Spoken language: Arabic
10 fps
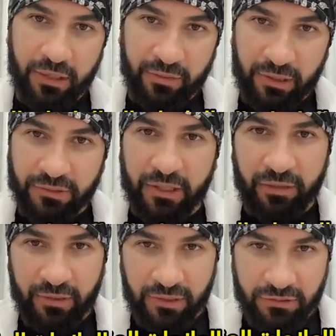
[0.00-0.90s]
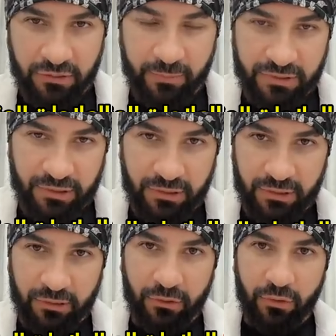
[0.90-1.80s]
هذا الليزر هذه العلاجات
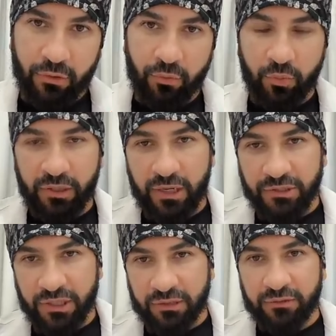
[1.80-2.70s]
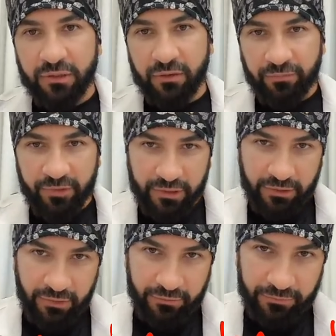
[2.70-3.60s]
المنزليه والعلاجات في
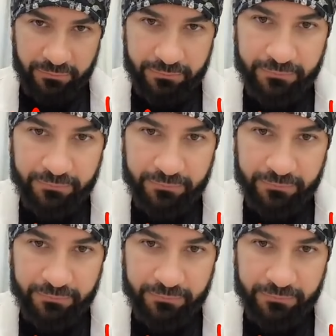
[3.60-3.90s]
العيادات